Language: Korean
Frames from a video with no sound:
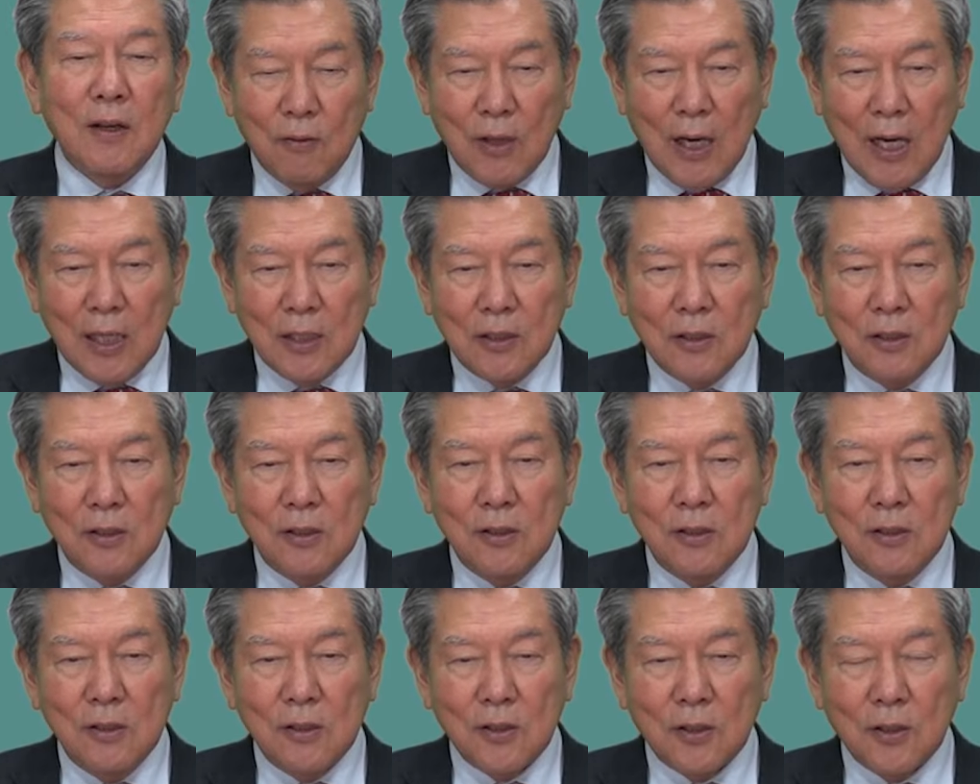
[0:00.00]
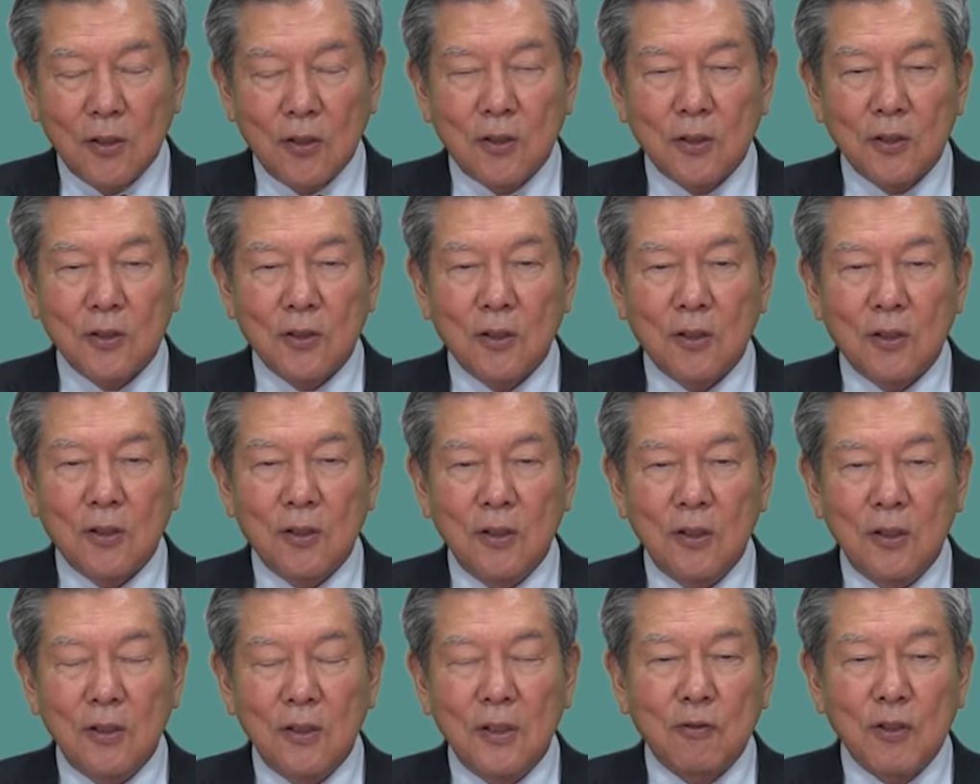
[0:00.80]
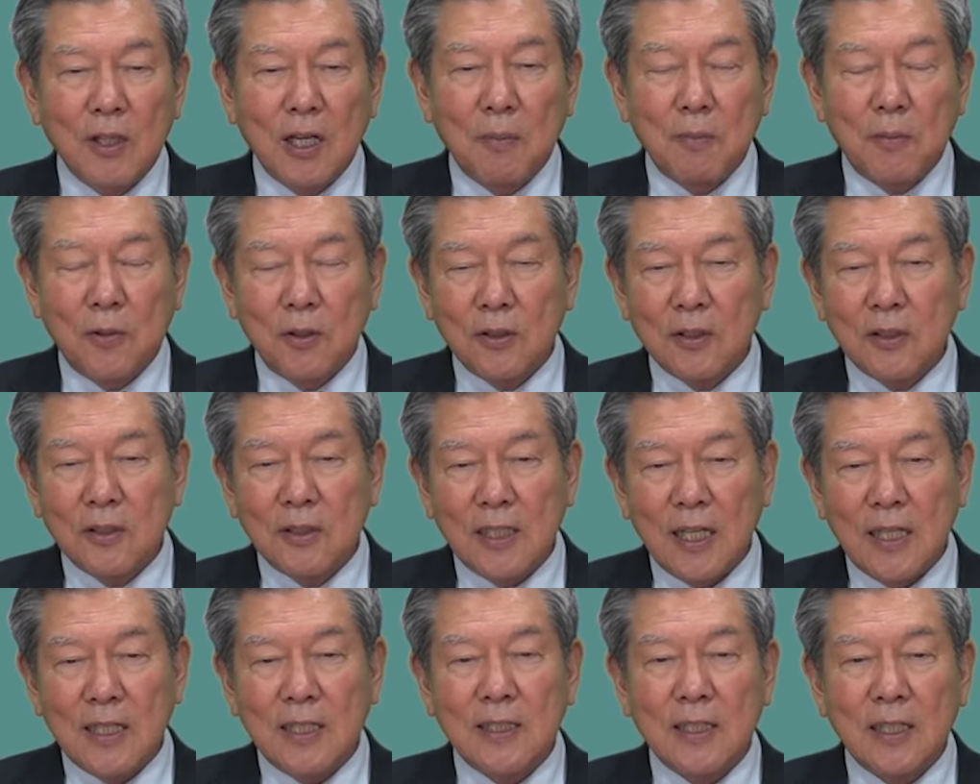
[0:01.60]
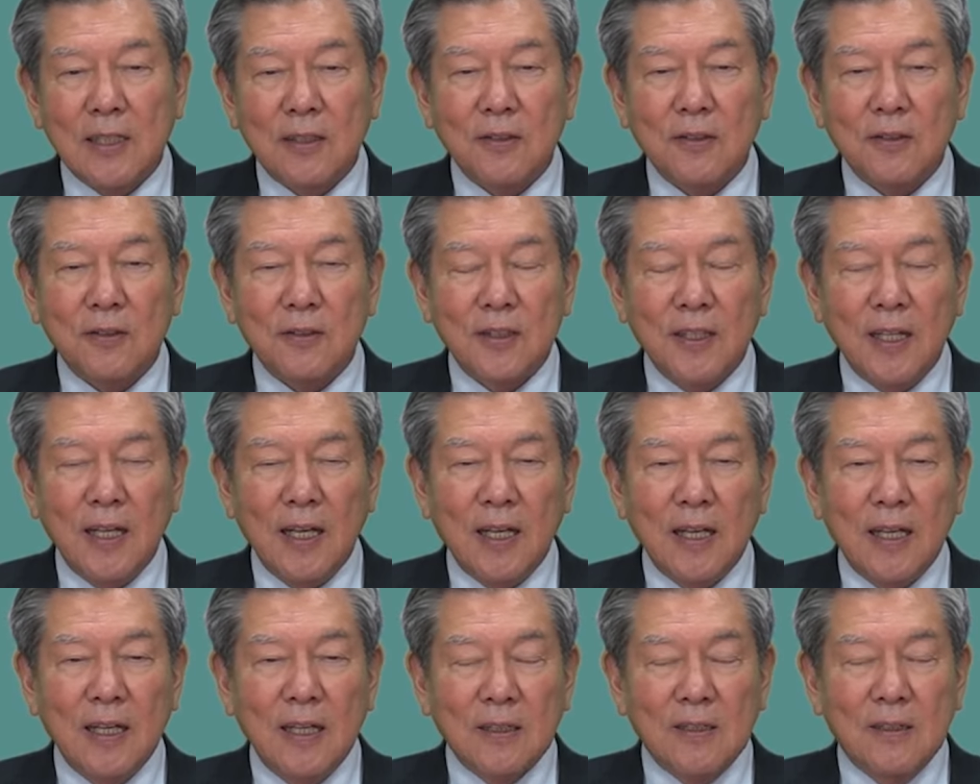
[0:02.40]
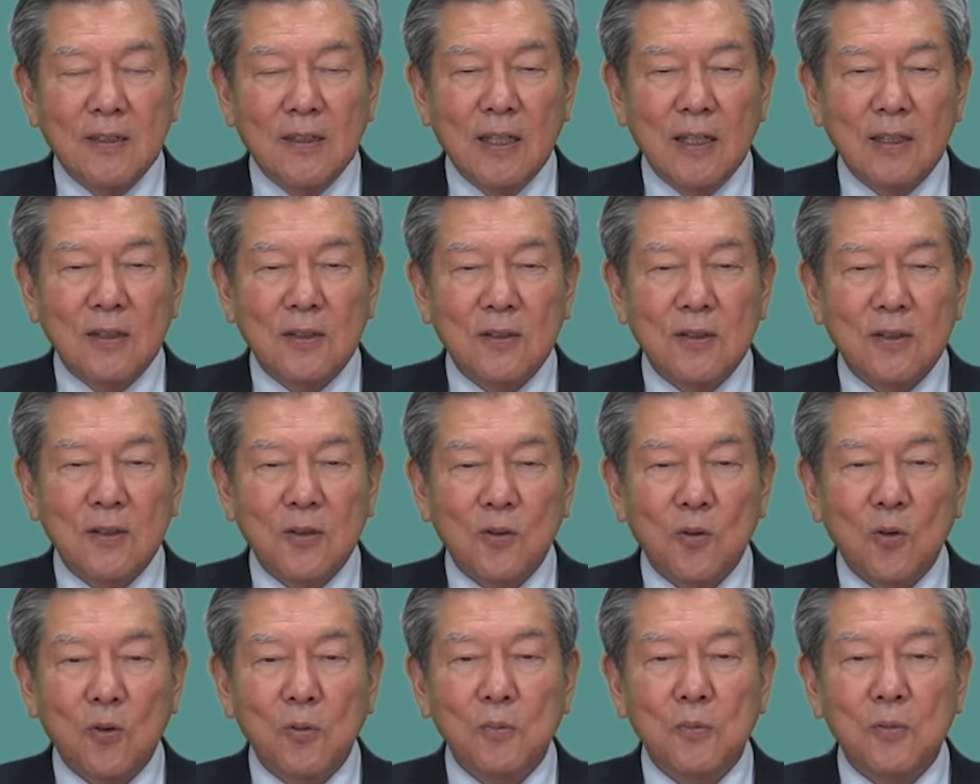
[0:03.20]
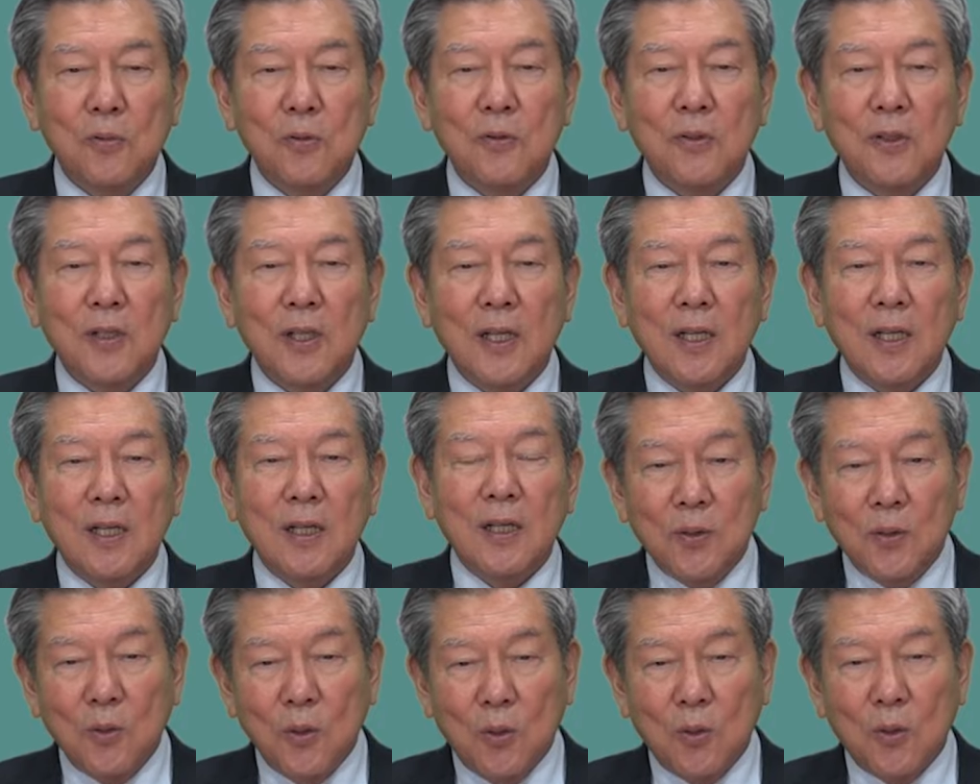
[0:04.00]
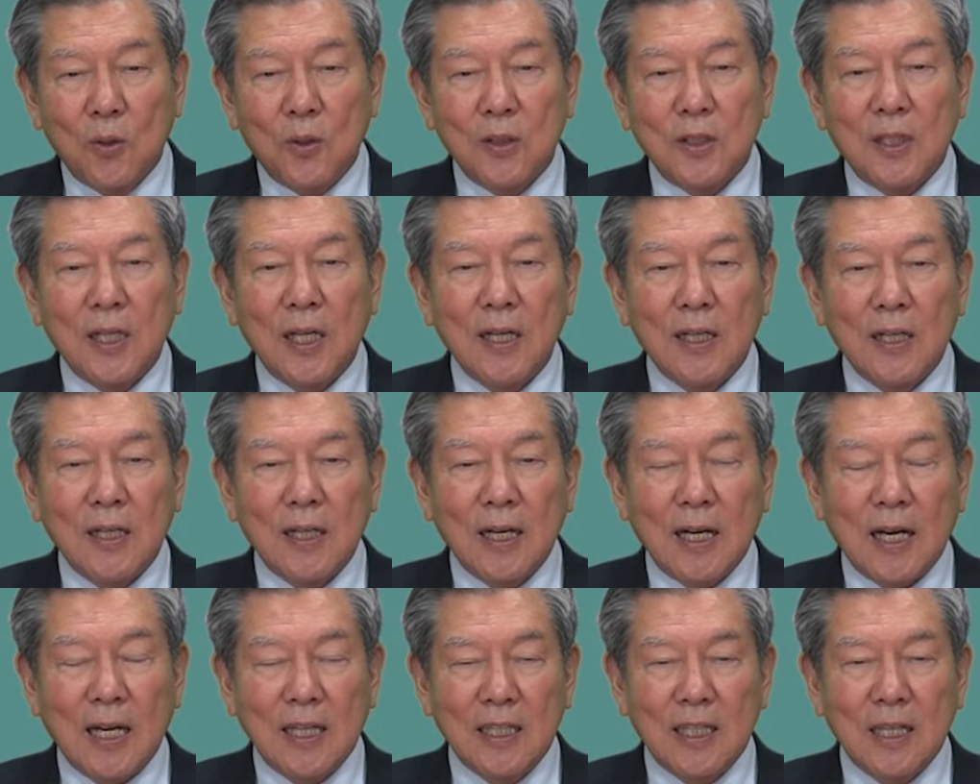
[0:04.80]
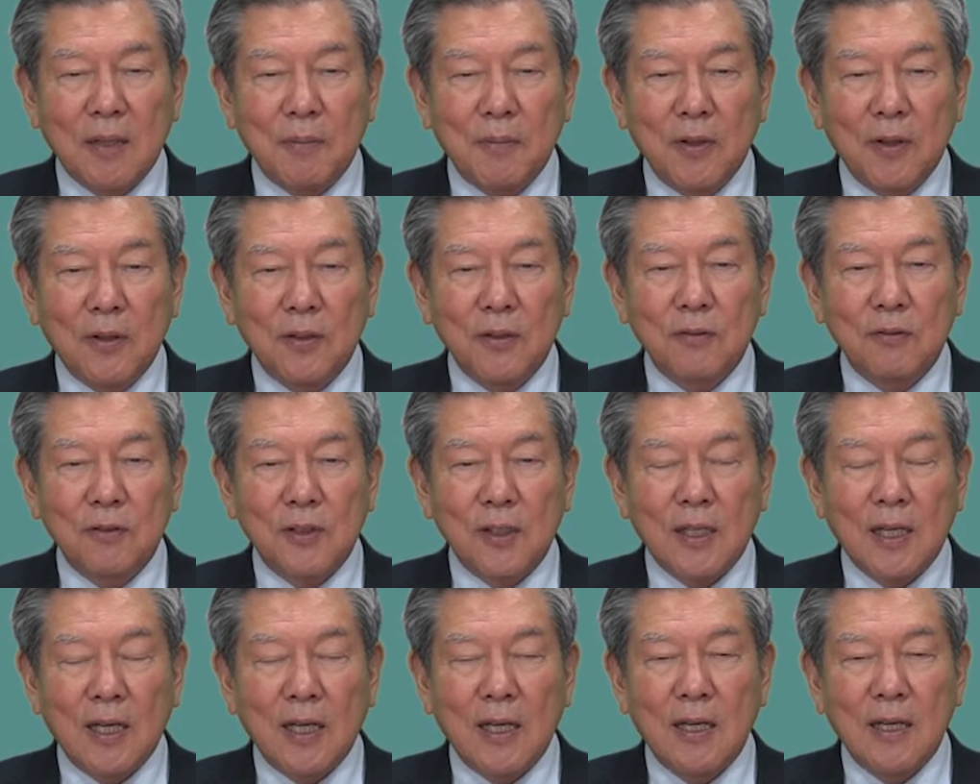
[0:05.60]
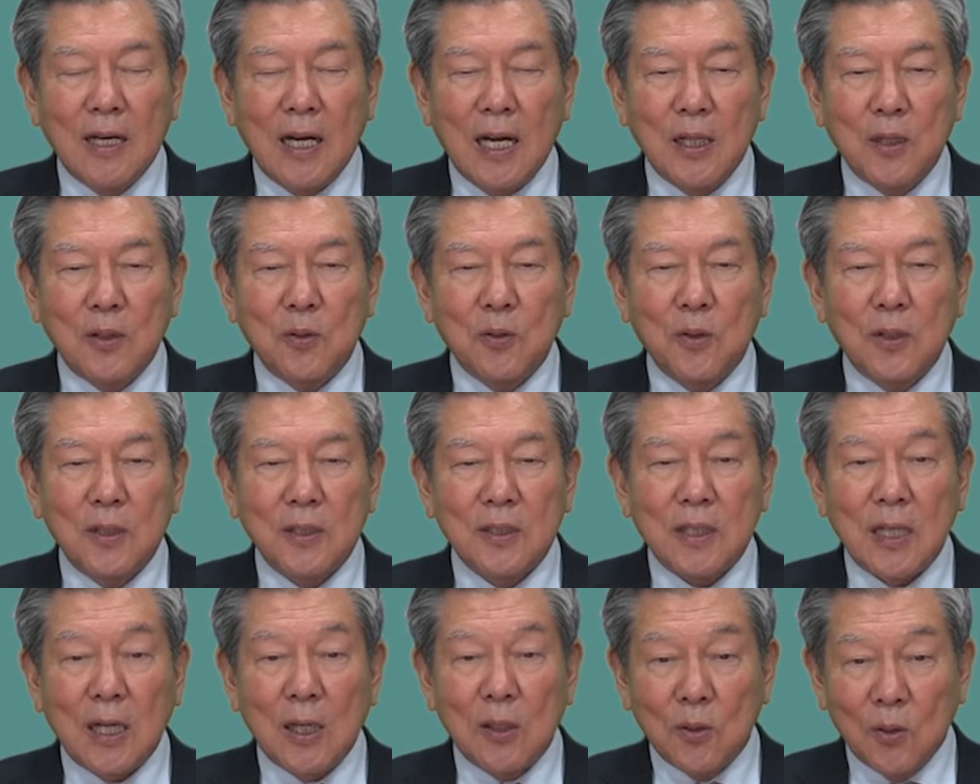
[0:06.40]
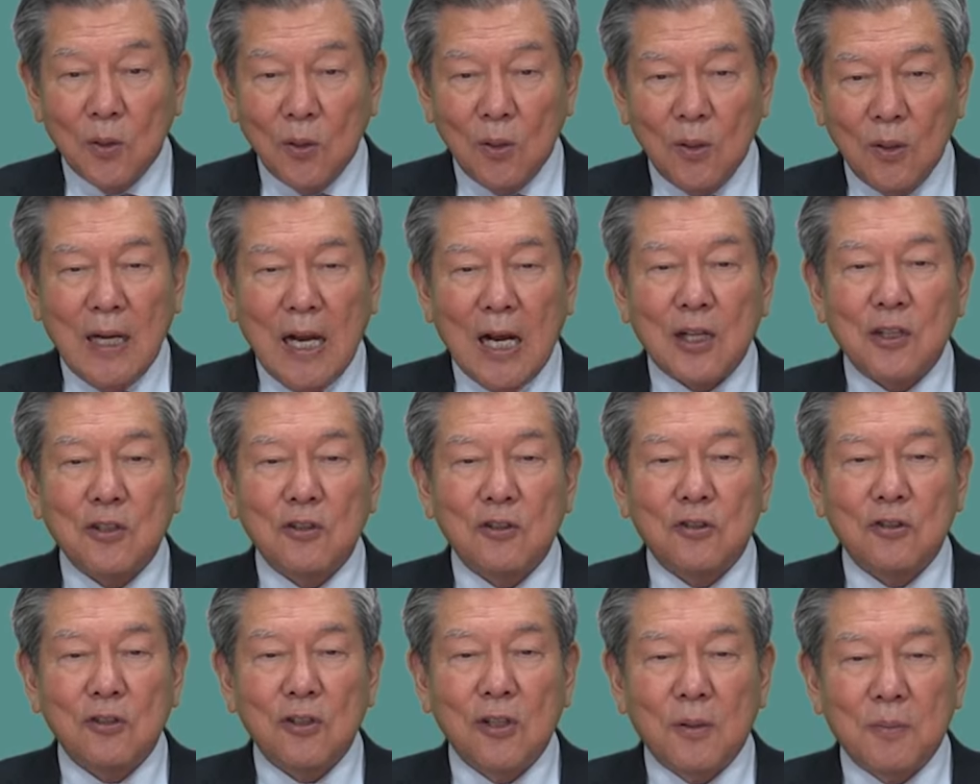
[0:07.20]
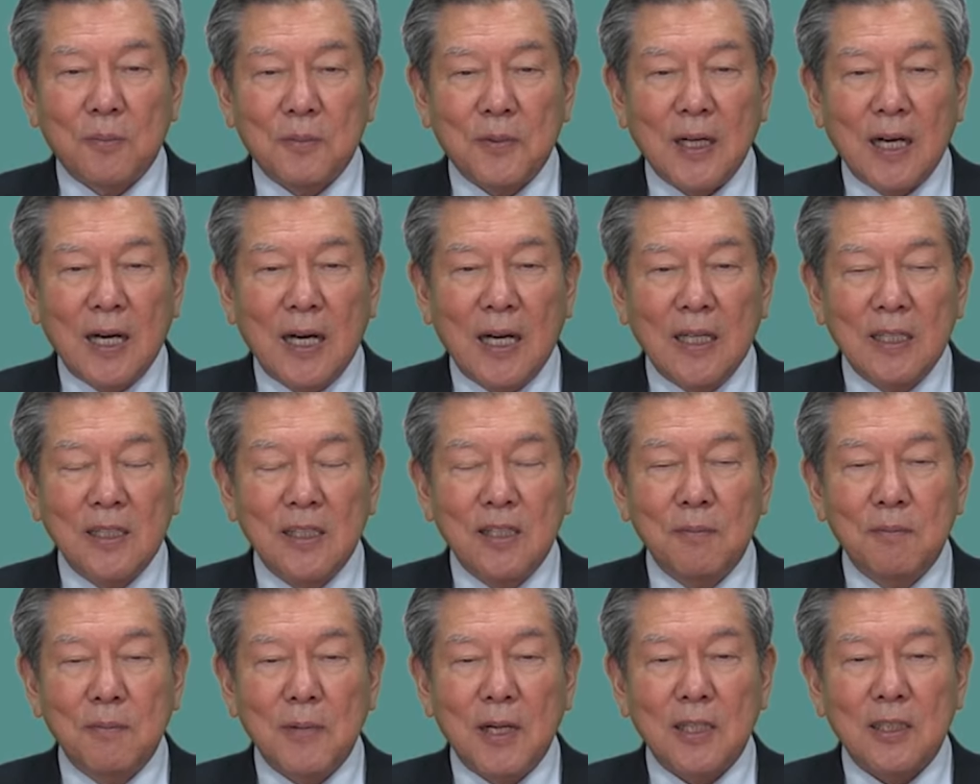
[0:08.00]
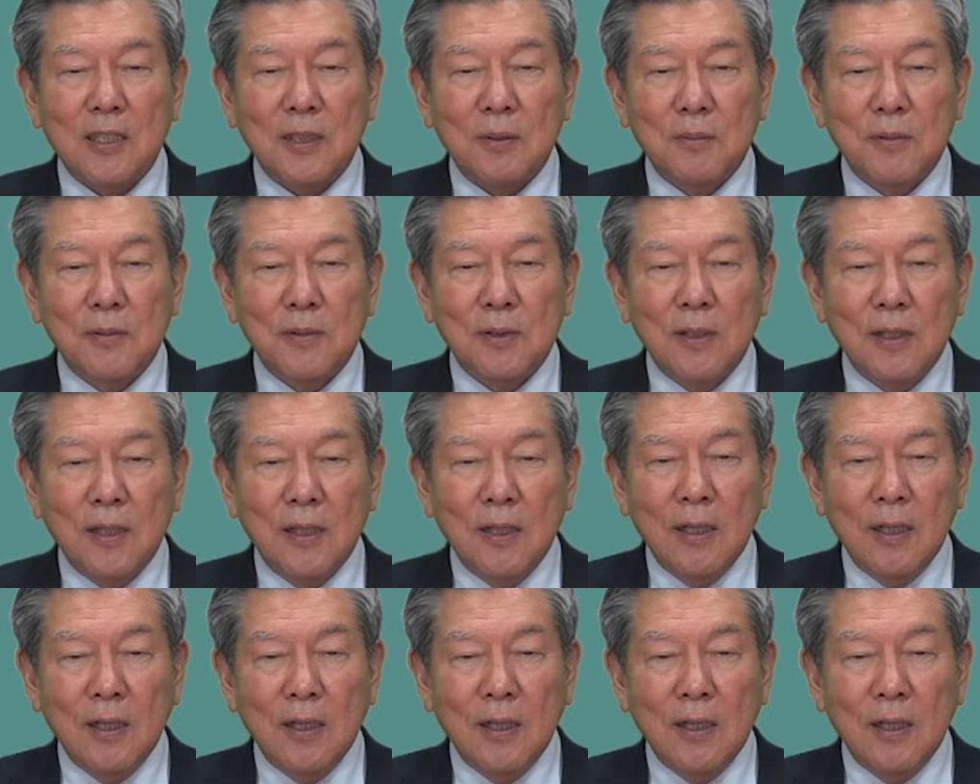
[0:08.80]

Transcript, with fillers: 과정을 겪어서 우리가 먹는 쌀이 되는 건데 그러한 그 농부들의 노고를 생각한다면 우리가 한 톨의 쌀도 아낄 수가 없다 이런 말씀을